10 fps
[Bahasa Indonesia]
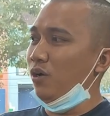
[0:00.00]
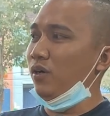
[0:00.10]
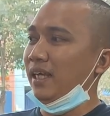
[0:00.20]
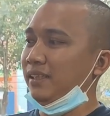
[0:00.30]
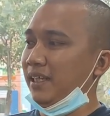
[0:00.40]

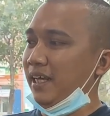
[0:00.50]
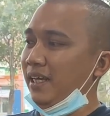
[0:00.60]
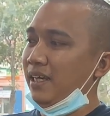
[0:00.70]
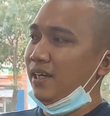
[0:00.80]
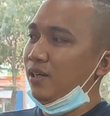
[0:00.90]
gua ulas
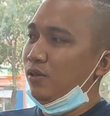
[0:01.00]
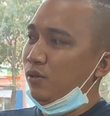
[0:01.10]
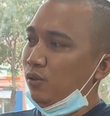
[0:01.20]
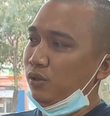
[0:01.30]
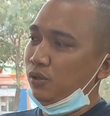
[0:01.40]
nih
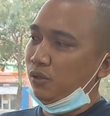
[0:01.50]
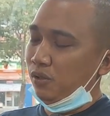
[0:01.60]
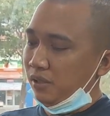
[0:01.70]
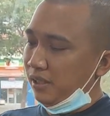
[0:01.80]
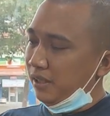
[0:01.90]

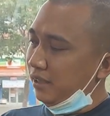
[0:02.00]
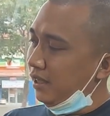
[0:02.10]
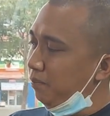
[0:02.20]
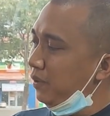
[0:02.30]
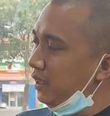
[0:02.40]
untuk
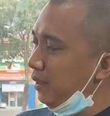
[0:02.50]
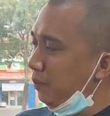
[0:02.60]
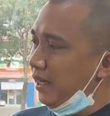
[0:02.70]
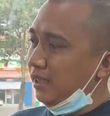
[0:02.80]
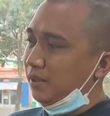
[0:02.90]

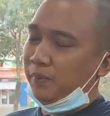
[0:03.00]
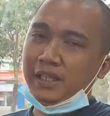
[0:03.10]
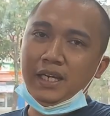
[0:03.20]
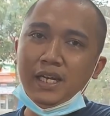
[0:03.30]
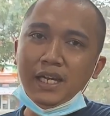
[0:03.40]
tipe-tipe yang
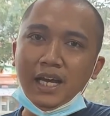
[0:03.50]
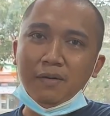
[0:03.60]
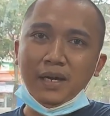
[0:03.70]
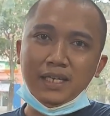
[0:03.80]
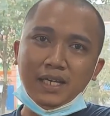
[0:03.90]
seperti ini nih
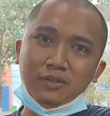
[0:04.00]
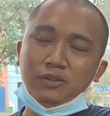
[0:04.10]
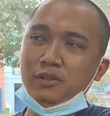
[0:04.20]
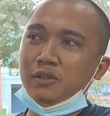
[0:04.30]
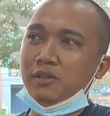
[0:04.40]
nggak banyak
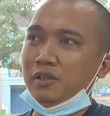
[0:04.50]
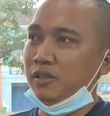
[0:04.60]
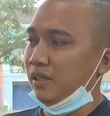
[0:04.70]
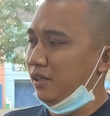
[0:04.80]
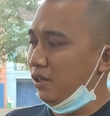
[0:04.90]

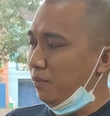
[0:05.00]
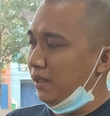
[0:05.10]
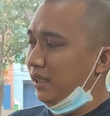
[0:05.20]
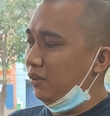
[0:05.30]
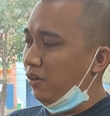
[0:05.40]
untuk uh,
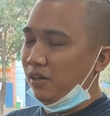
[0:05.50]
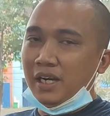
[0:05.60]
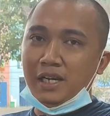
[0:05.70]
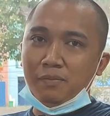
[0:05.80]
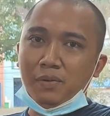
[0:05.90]

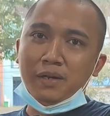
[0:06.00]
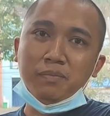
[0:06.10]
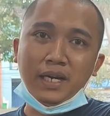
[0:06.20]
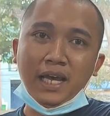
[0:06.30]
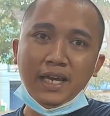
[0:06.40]
kompetitor dari
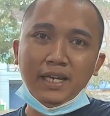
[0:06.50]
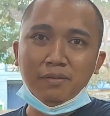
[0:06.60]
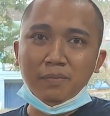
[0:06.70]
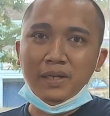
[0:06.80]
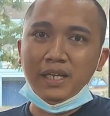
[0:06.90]
brand-brand
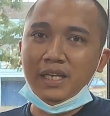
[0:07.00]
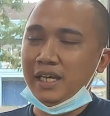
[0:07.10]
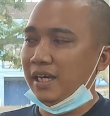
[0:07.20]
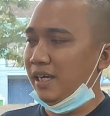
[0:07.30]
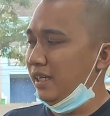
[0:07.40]
lain yang
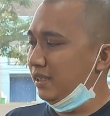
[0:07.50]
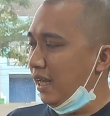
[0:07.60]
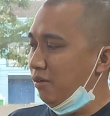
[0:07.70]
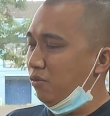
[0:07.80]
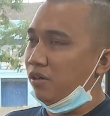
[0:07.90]
memiliki ya.
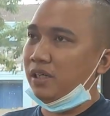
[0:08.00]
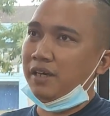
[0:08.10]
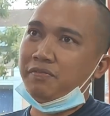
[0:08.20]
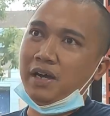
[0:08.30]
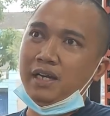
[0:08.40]
Ini selain
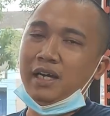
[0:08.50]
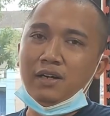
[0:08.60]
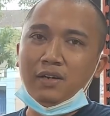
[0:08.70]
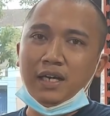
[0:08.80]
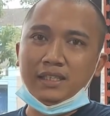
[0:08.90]
Warcraft
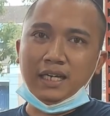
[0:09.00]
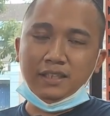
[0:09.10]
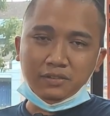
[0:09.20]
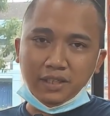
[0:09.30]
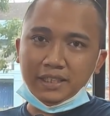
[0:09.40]
ada kalau nggak
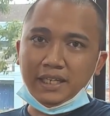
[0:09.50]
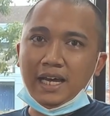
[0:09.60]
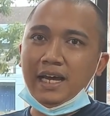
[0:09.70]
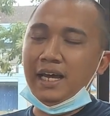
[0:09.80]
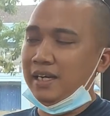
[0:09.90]
salah tuh
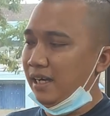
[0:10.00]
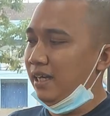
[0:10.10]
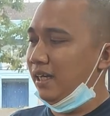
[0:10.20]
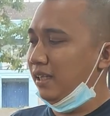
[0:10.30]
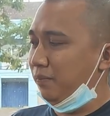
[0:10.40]
DCA
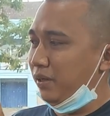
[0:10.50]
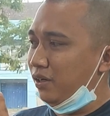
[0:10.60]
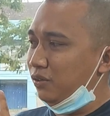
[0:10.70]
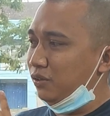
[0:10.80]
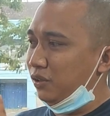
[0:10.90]
ada. Nah
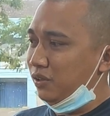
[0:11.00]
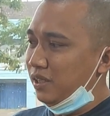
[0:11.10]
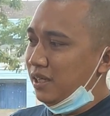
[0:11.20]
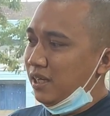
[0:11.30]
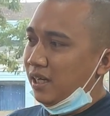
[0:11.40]
tapi kalau
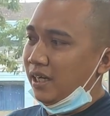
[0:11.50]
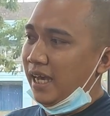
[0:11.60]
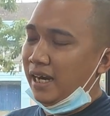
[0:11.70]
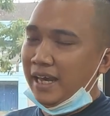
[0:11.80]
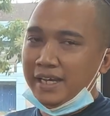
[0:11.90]
untuk
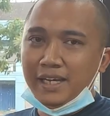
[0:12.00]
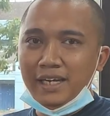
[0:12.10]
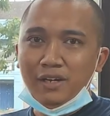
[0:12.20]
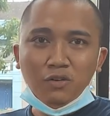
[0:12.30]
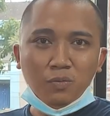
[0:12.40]
uh, yang
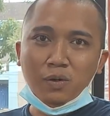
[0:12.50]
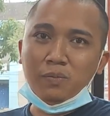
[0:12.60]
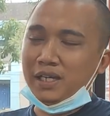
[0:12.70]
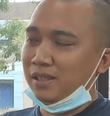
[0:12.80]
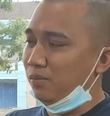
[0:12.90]
lainnya ini gue
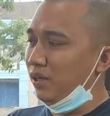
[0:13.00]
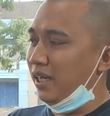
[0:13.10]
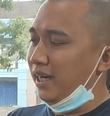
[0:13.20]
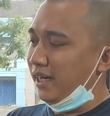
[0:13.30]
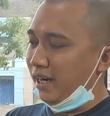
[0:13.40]
belum pernah
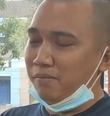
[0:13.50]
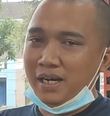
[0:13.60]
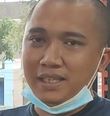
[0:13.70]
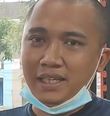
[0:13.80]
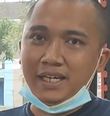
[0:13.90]
temuin. ya ini
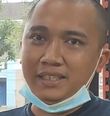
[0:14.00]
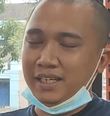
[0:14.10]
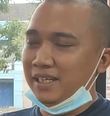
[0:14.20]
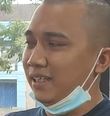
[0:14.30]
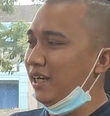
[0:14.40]
keren banget ya guys
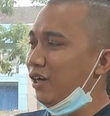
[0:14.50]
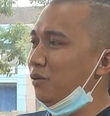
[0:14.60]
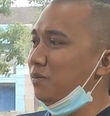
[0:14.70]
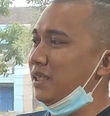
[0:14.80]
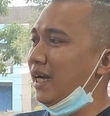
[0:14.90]
ya. Jadi
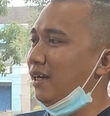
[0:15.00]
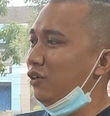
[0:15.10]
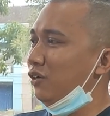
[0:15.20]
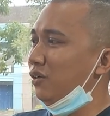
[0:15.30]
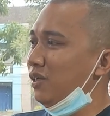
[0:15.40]
kalau
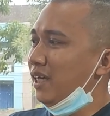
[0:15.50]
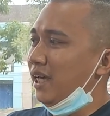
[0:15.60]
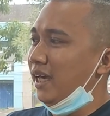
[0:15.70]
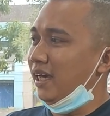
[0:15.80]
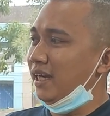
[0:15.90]
misalkan lu
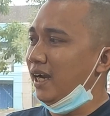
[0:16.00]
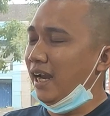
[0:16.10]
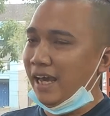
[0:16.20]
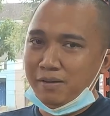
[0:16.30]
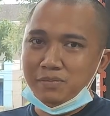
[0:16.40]
ingin
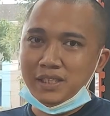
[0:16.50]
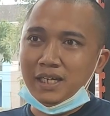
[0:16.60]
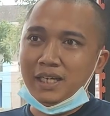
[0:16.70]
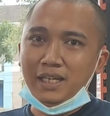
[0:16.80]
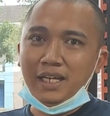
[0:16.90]
ngelem
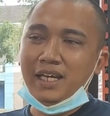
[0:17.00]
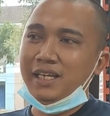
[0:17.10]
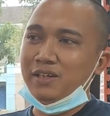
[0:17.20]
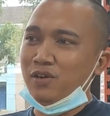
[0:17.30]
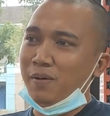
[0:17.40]
silen
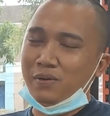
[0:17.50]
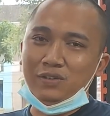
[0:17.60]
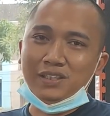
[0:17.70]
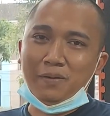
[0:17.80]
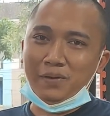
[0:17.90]
ya, lu nggak
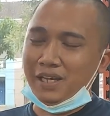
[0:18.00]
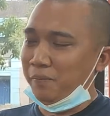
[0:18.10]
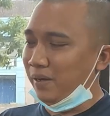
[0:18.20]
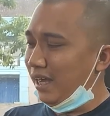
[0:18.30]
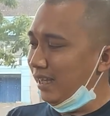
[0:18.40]
perlu
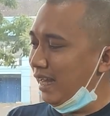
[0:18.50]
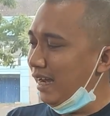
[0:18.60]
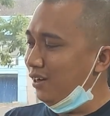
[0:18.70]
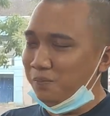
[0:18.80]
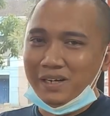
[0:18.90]
capek-capek lagi
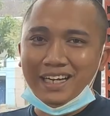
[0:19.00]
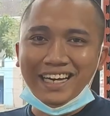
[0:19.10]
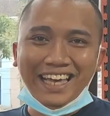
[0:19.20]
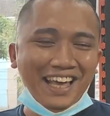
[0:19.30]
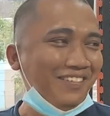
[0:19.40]
tangan lu
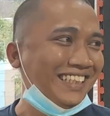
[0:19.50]
pegel ya